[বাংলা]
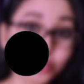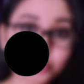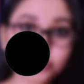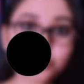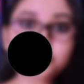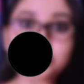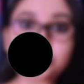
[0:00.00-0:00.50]

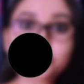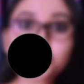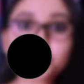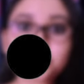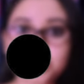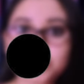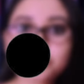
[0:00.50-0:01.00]

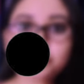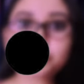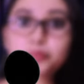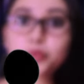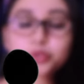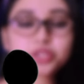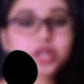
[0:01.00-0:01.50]
চন্দ্রবিন্দুর শেপ
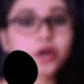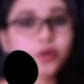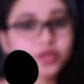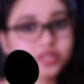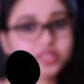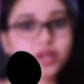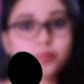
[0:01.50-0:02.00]
বোচা
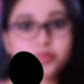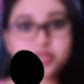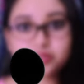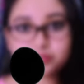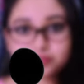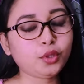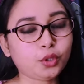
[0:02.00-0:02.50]
হয়ে যাবে
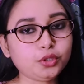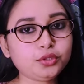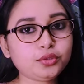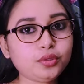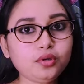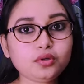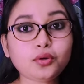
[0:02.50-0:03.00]

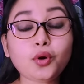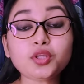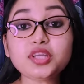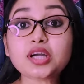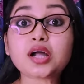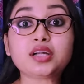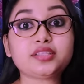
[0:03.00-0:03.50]
নয়তো
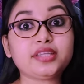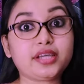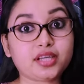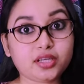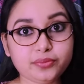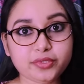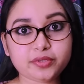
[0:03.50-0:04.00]
কদাকার
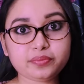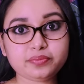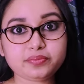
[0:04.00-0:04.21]
দেখাবে